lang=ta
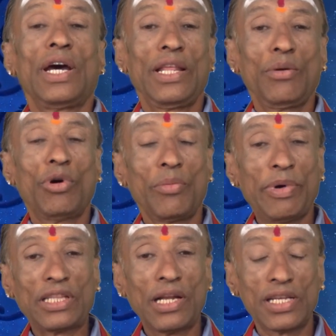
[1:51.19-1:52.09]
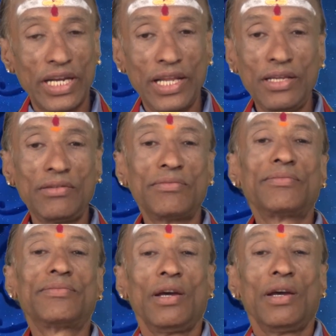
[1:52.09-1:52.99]
அதே போல் பத்தில் சனி
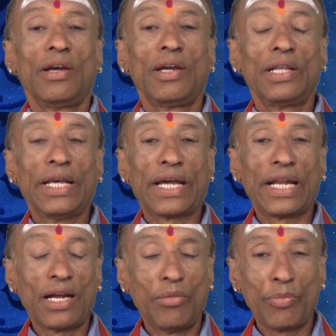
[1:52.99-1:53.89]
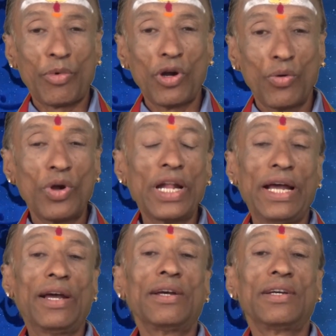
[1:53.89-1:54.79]
இந்த கிரக அமைப்பில் உள்ள
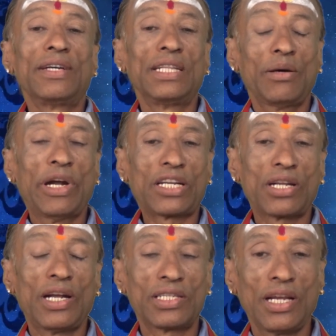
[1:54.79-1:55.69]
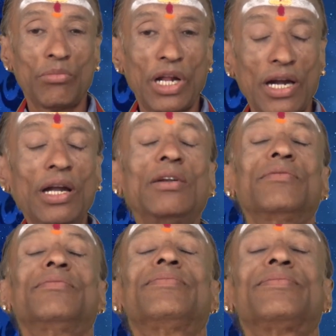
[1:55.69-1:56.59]
இந்த மேஷராசி அன்பர்கள்
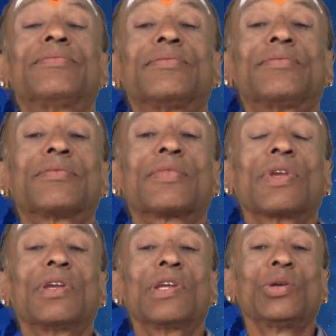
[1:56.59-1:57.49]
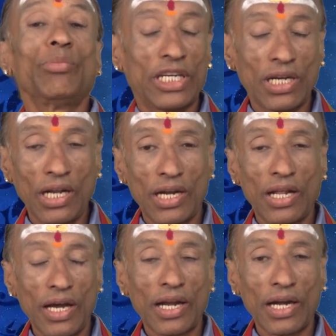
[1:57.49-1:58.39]
மேஷ
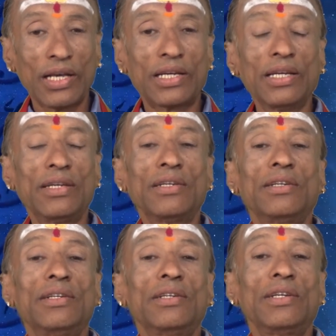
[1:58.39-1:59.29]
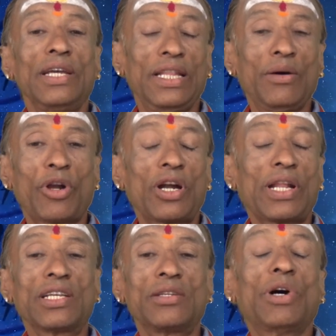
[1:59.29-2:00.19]
லக்கணக்காரர்களுக்கு இந்த
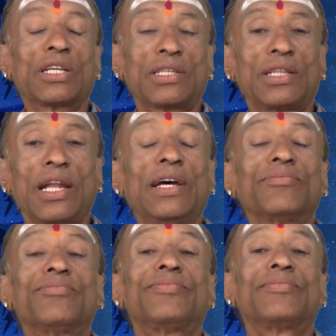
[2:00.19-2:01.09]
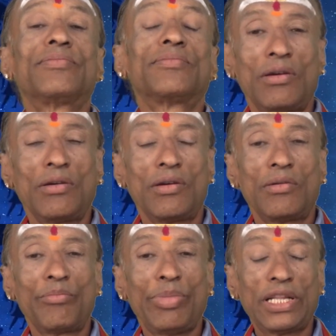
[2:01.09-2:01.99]
புரட்டாசி மாதத்தில்
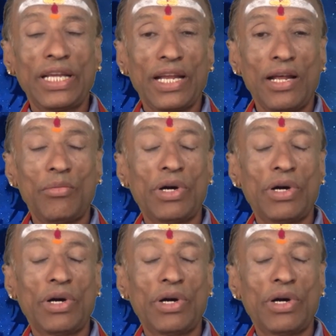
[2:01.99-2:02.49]
பார்த்திங்கன்னா